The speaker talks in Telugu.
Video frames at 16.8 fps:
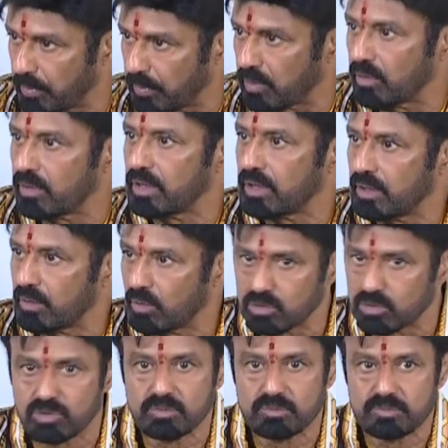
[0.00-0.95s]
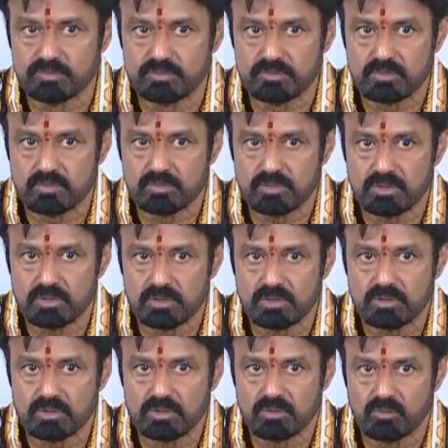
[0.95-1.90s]
రూపంలో ఈరోజు
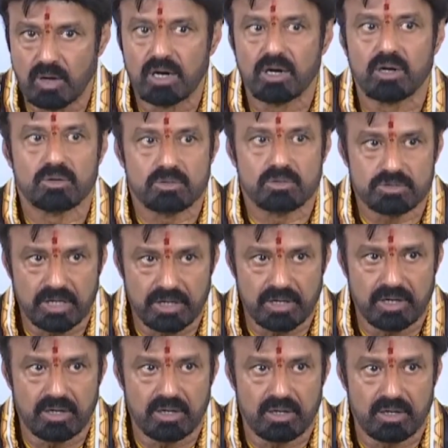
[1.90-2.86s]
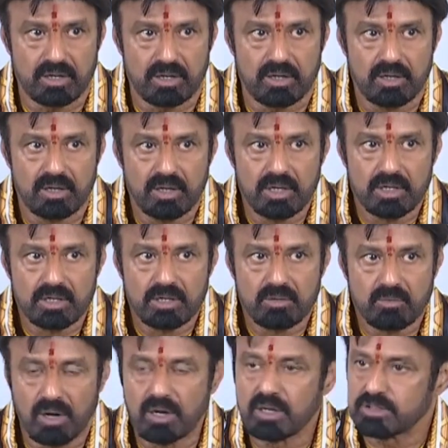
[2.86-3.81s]
వాళ్ళను సరైన
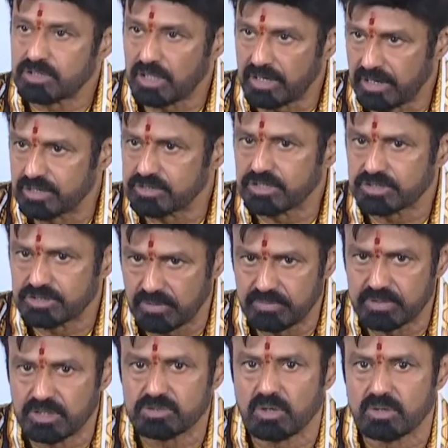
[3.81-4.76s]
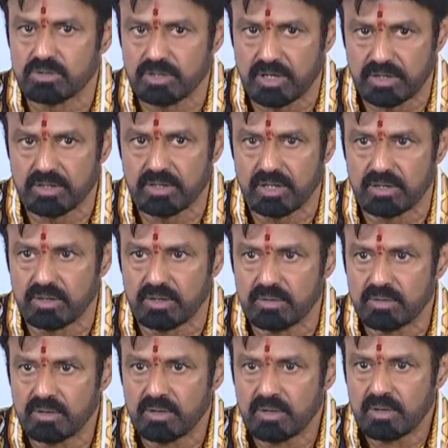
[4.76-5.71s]
వాళ్ళకి సరైన శిక్ష విధించడం జరిగిందని
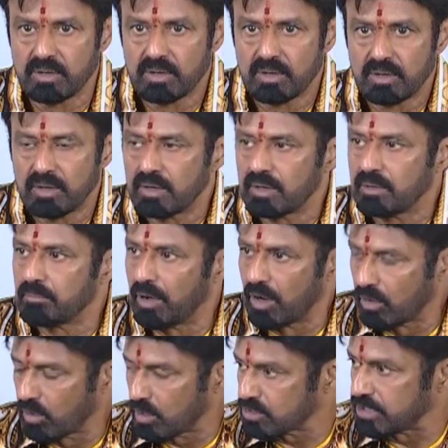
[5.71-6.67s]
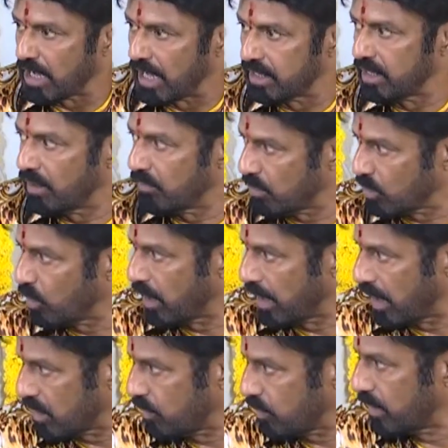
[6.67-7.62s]
మరొకసారి ఎవరు
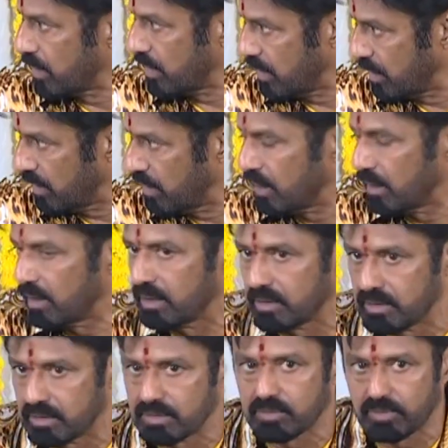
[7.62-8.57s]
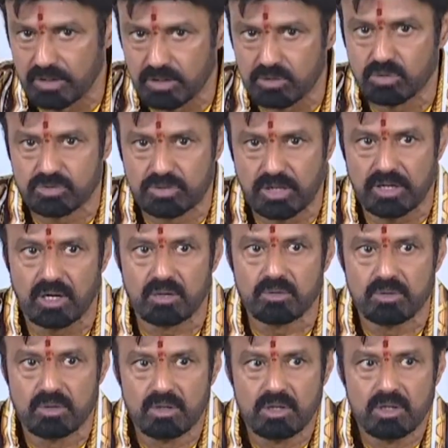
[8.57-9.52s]
కూడా అటువంటి ఇటువంటి
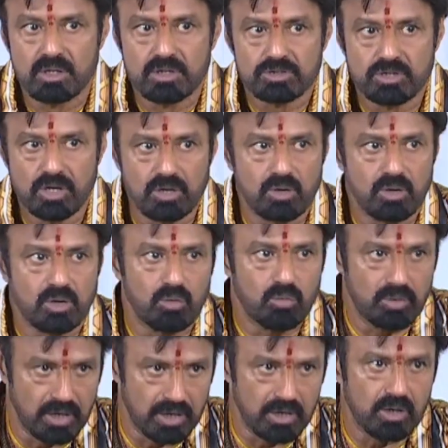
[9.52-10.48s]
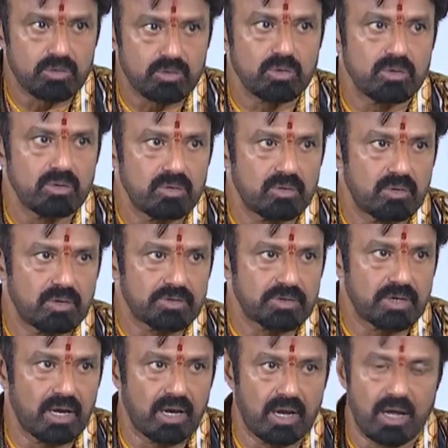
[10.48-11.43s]
దుశ్చర్యలు చేయకుండా ఉండేటట్టు
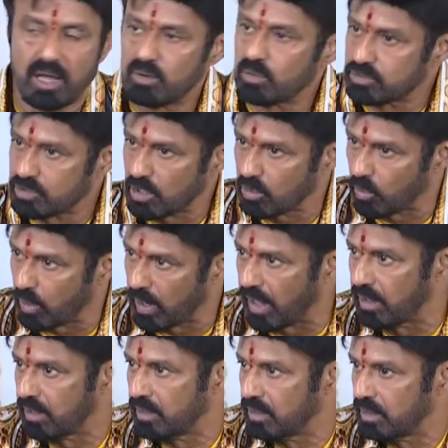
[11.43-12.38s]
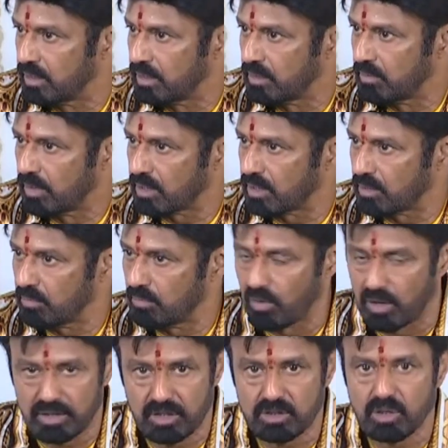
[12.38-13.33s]
అసలు ఆ ఆలోచన కూడా వాళ్ళకి
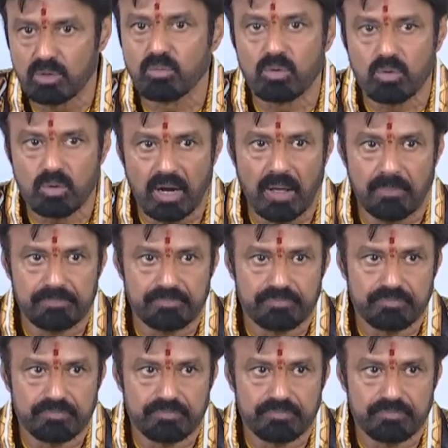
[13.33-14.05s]
మొలకెత్తనివ్వకుండా